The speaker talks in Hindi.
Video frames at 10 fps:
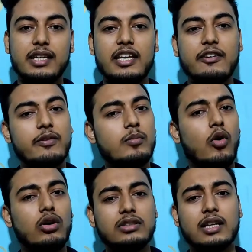है या फिर
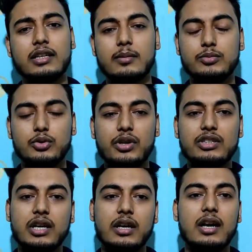बहुत ज़्यादा कमज़ोरी
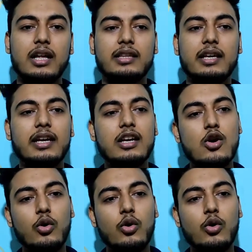चक्कर आते हैं